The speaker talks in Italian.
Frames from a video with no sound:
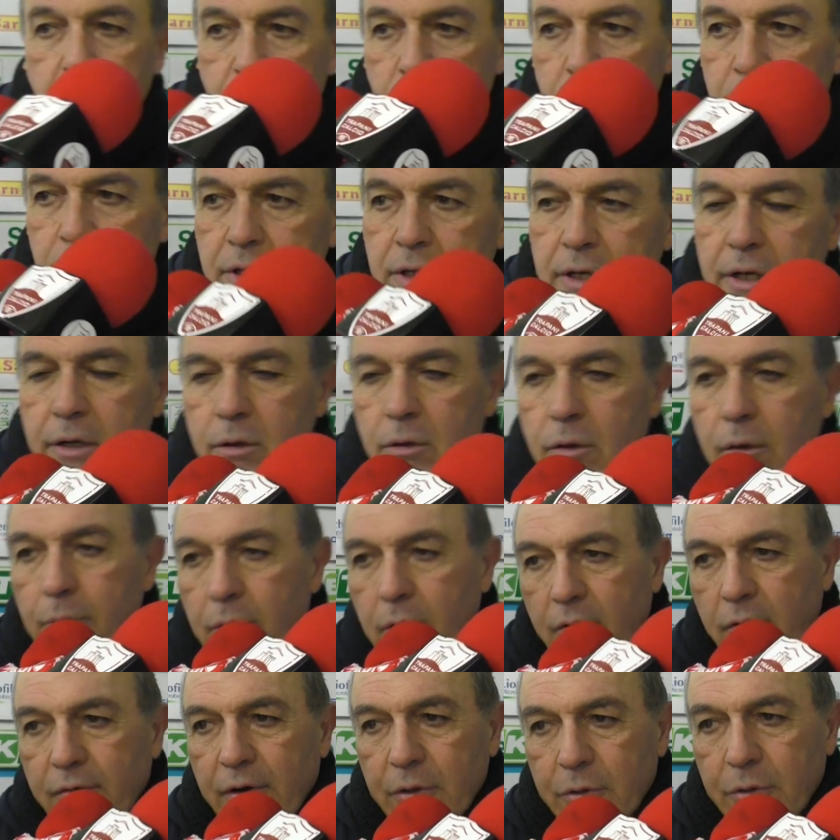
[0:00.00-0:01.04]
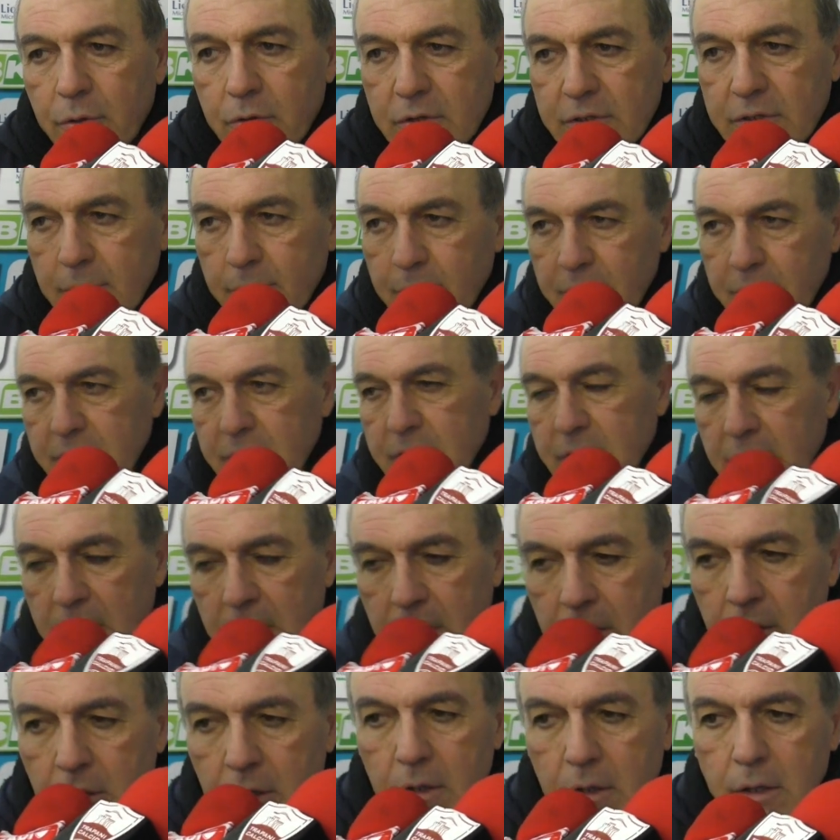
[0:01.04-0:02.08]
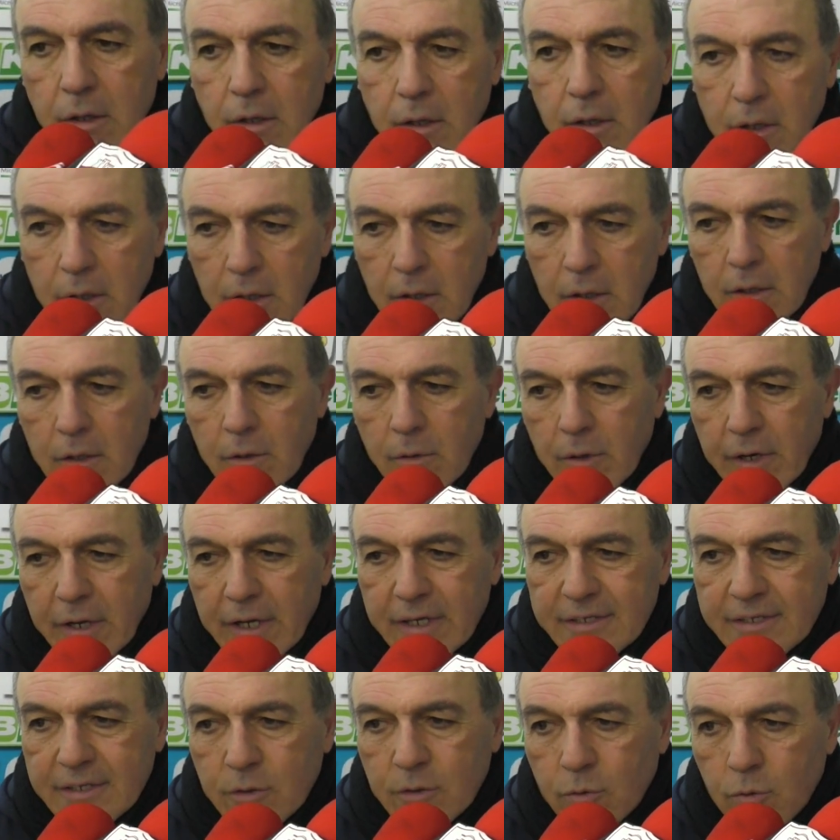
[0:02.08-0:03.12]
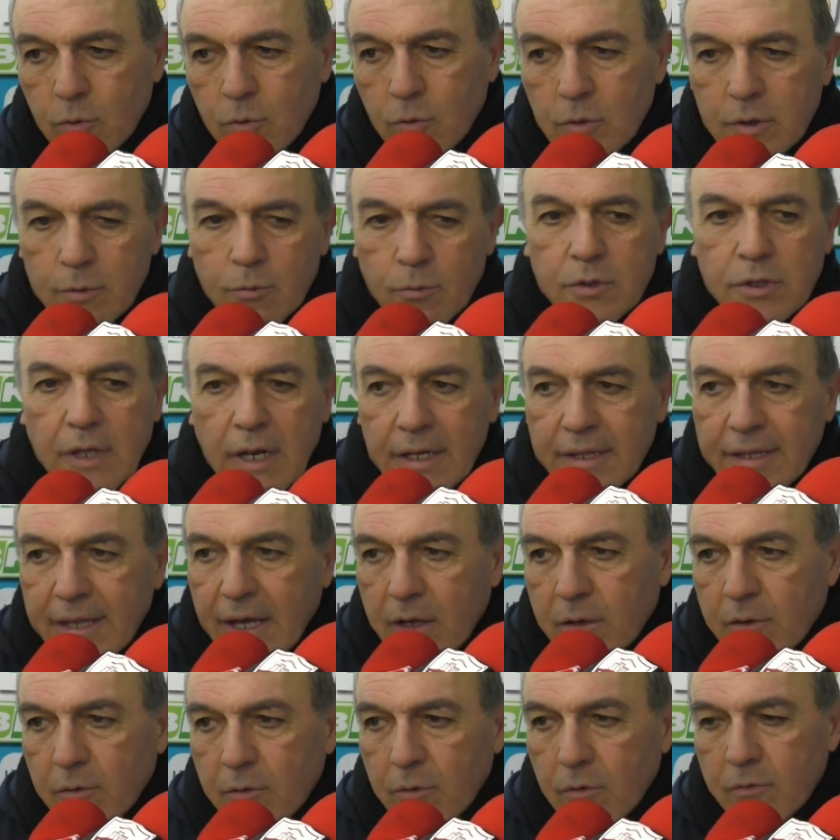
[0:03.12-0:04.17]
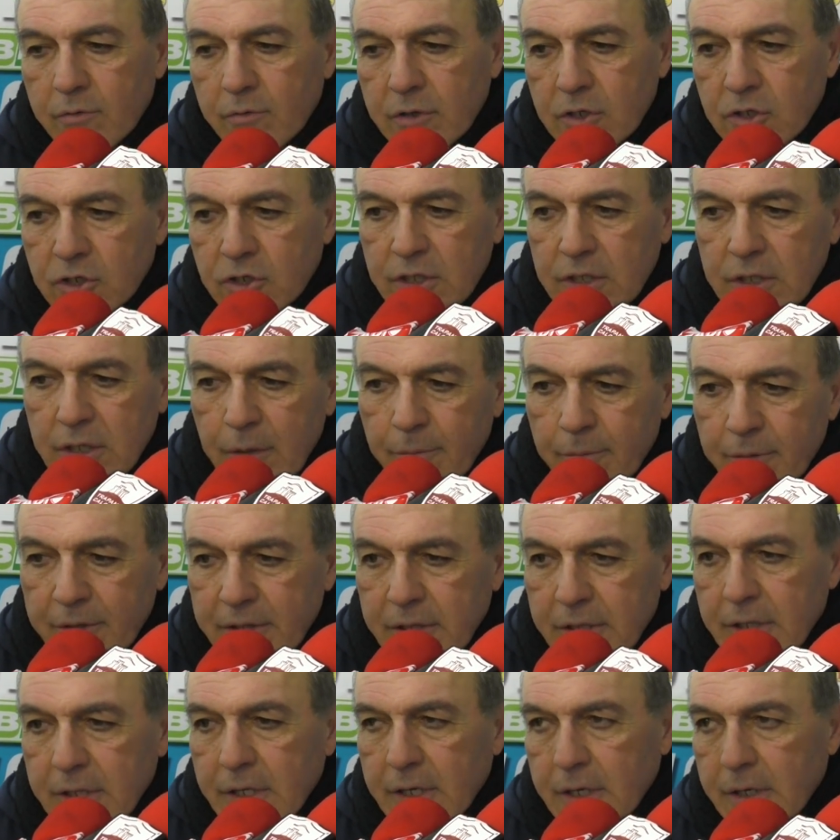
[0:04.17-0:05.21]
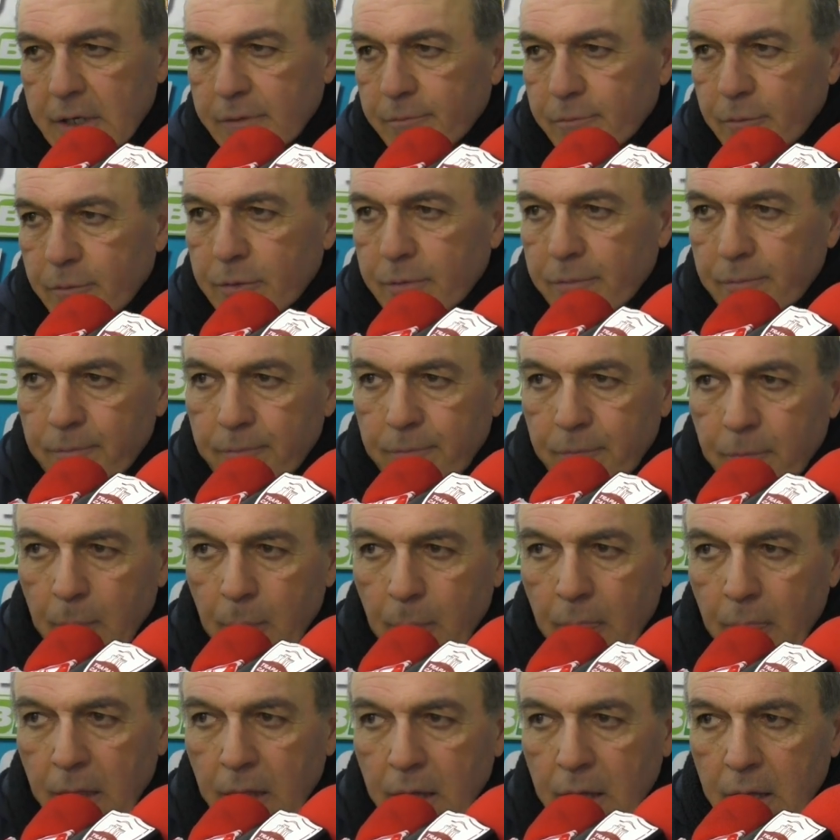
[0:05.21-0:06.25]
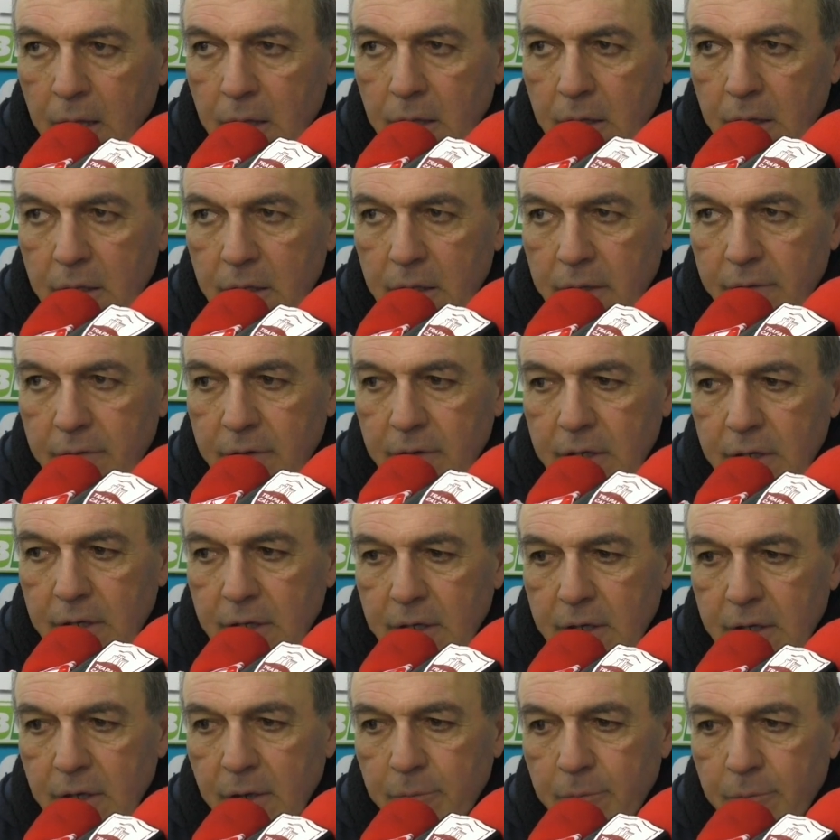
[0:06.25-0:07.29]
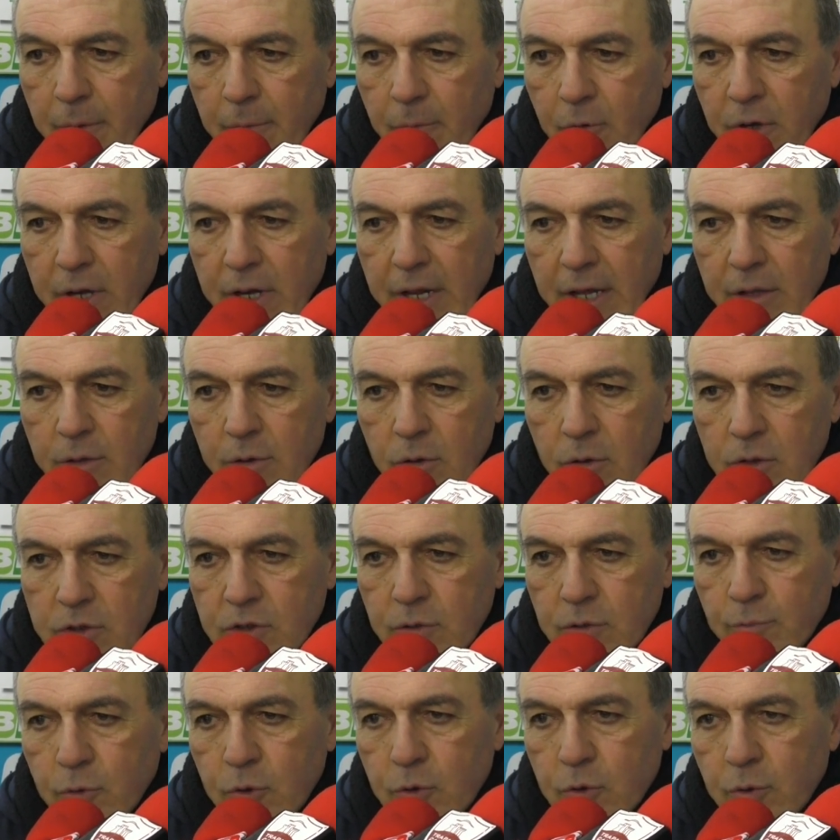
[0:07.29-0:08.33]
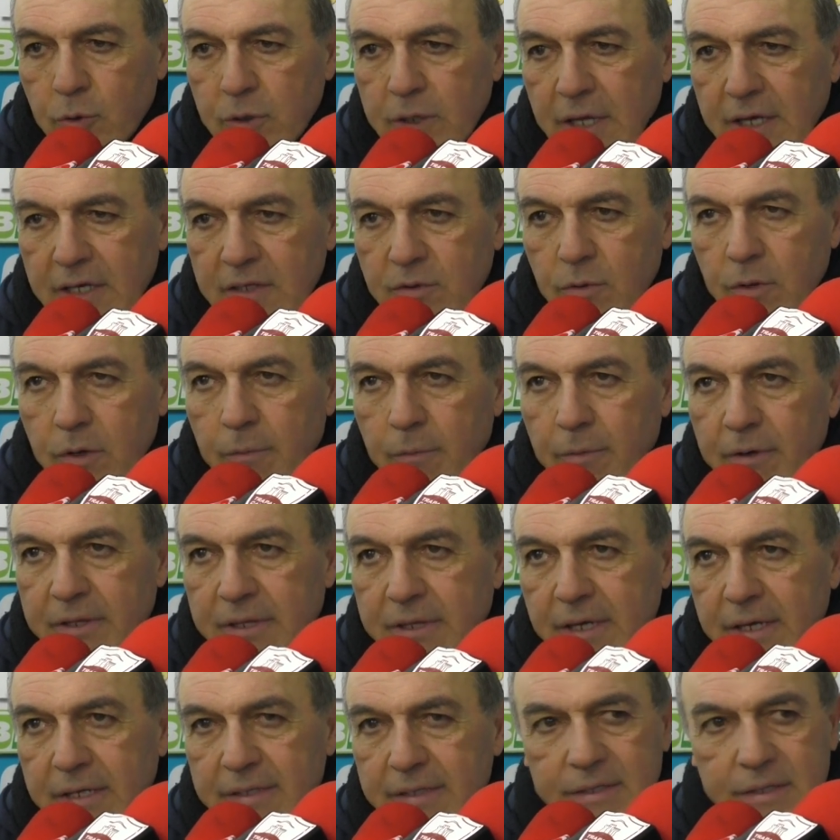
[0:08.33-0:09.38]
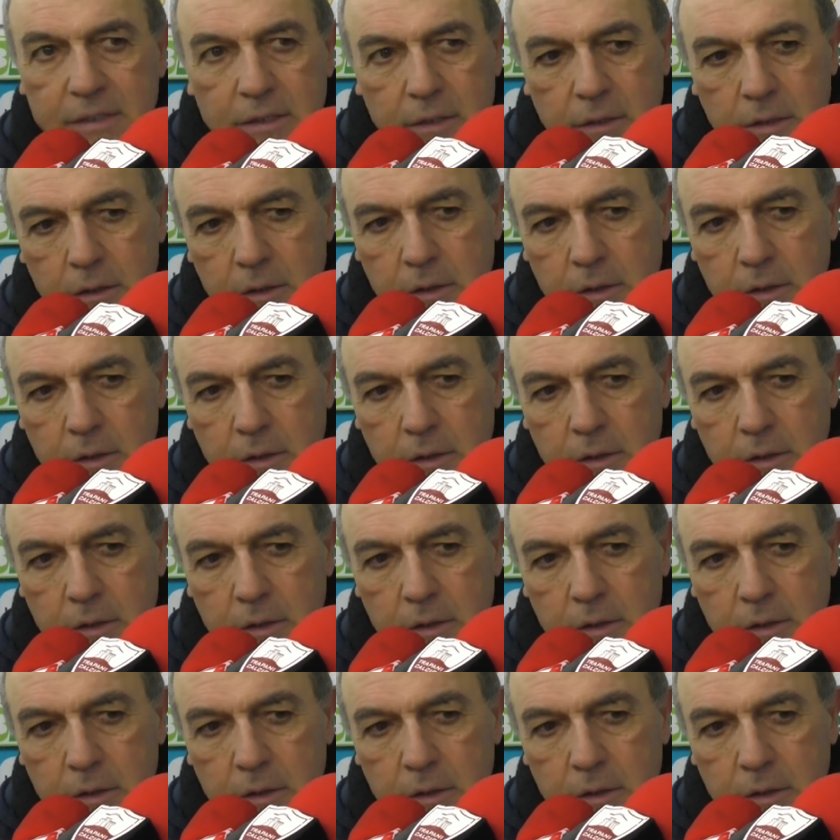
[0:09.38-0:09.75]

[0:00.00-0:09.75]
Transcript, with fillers: che vuol dire, noi abbiamo fatto la nostra partita. Non è che se tu ti butti all'attacco vinci le partite, Devi, abbiamo creato le nostre opportunità sulle ripartenze.